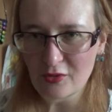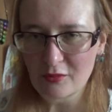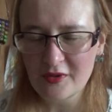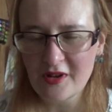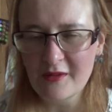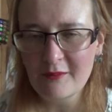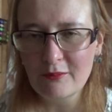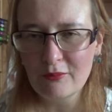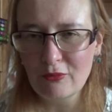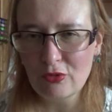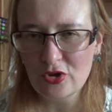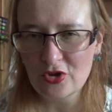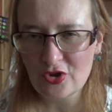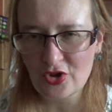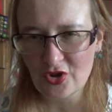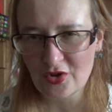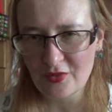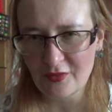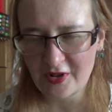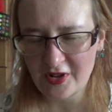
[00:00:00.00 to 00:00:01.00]
У меня
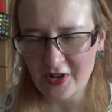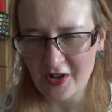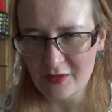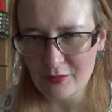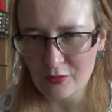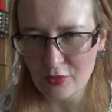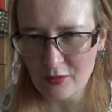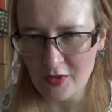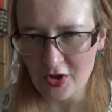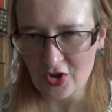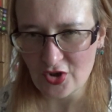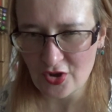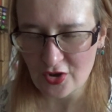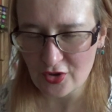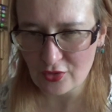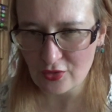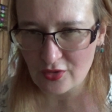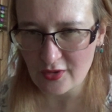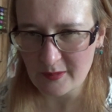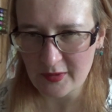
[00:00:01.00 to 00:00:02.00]
больший вариант бумажек,
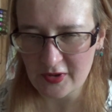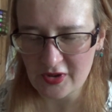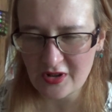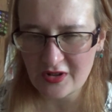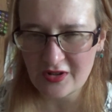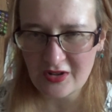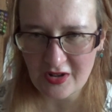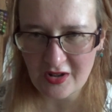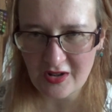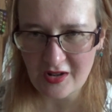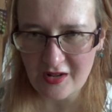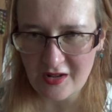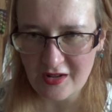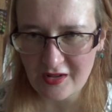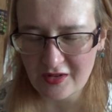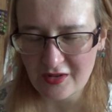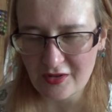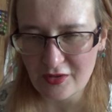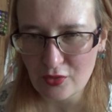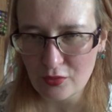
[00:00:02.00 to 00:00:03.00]
которые подлиннее,
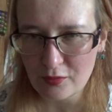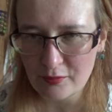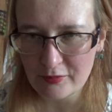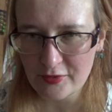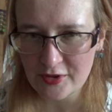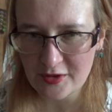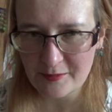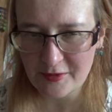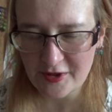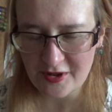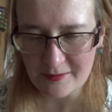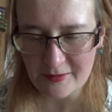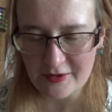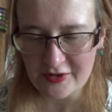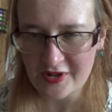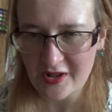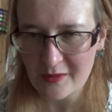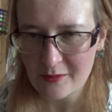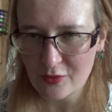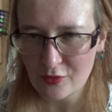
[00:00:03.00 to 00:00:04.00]
я их
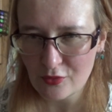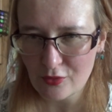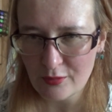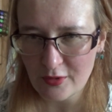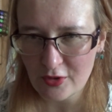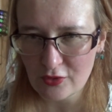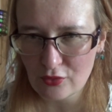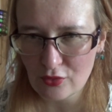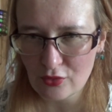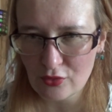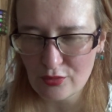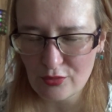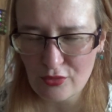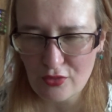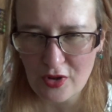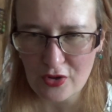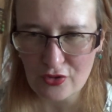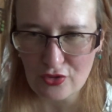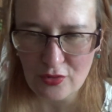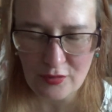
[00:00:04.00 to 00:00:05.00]
приспосабливаю под
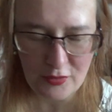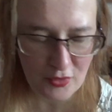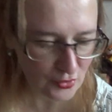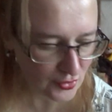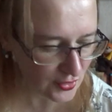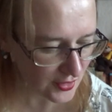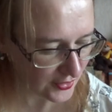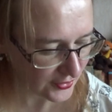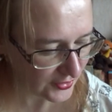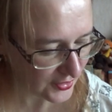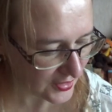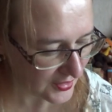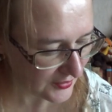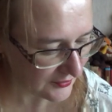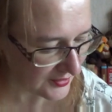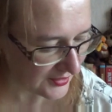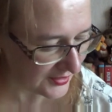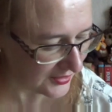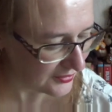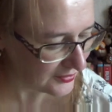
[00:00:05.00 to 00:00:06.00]
ноутбук, о чем я уже как-то
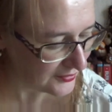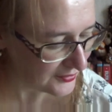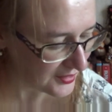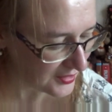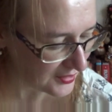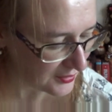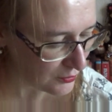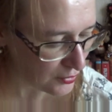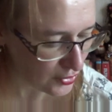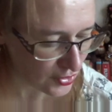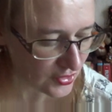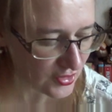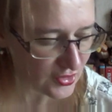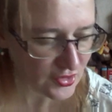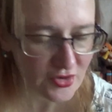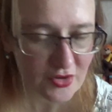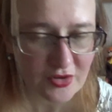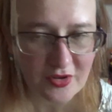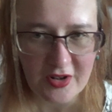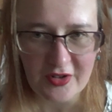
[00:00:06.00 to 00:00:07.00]
говорила, наверное, может
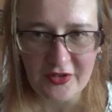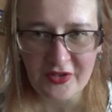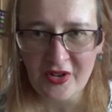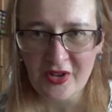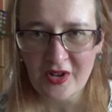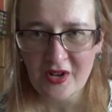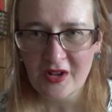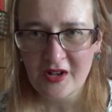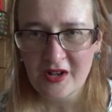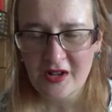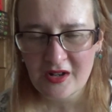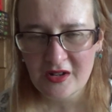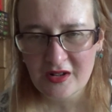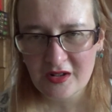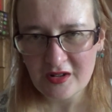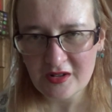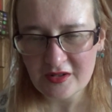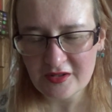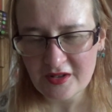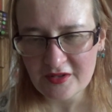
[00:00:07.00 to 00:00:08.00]
даже не раз,
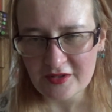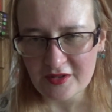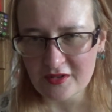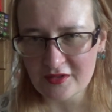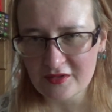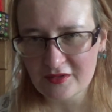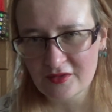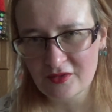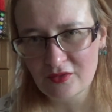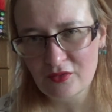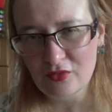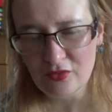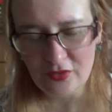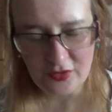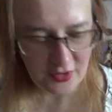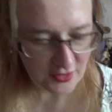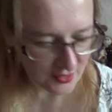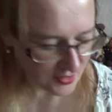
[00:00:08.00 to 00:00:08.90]
когда на кухне